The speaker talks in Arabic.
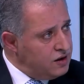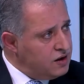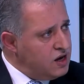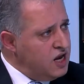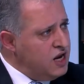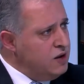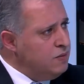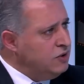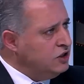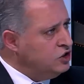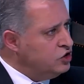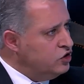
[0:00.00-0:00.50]

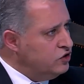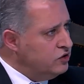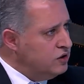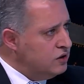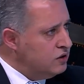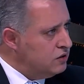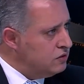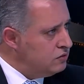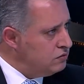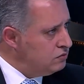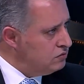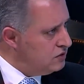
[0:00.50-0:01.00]
قريبا جدا
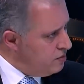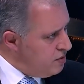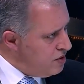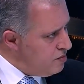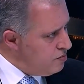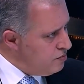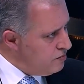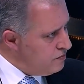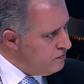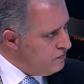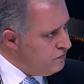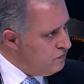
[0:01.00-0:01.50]
تمام
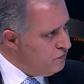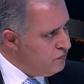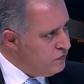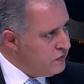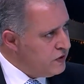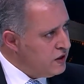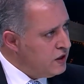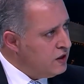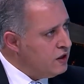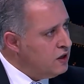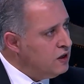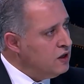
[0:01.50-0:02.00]

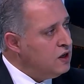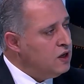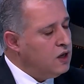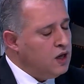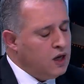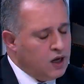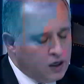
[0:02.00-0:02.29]
ايش الاخبار